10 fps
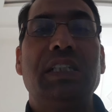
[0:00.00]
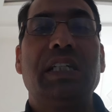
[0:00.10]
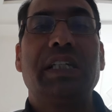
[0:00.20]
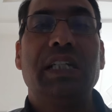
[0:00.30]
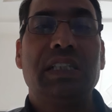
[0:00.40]
का
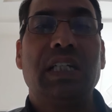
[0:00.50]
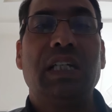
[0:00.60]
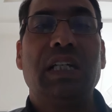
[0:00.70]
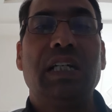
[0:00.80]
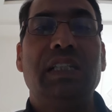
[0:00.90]
क्या स्थान
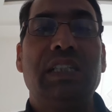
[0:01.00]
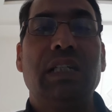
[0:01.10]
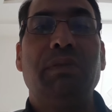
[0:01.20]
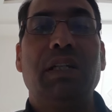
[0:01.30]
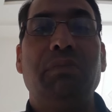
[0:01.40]
था
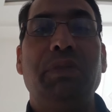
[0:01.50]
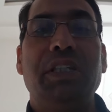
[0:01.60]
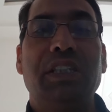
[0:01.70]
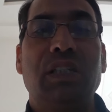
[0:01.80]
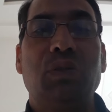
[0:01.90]
इसके बारे में
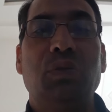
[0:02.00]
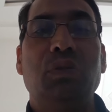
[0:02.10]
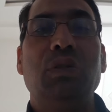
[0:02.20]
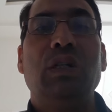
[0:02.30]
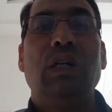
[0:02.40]
प्रिय
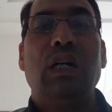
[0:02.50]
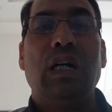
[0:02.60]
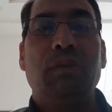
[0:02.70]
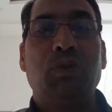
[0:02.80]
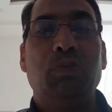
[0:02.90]
छात्रों
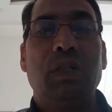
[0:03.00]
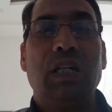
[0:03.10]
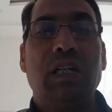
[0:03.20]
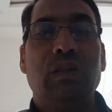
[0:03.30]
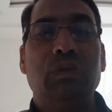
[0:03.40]
आपको
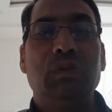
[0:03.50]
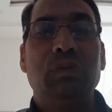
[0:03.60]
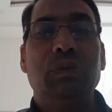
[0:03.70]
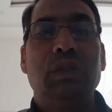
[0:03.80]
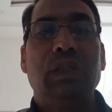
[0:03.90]
बता रहा हूँ
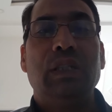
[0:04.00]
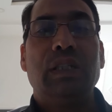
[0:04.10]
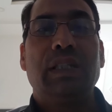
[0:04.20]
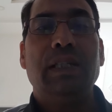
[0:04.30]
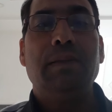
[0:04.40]

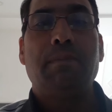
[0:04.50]
कि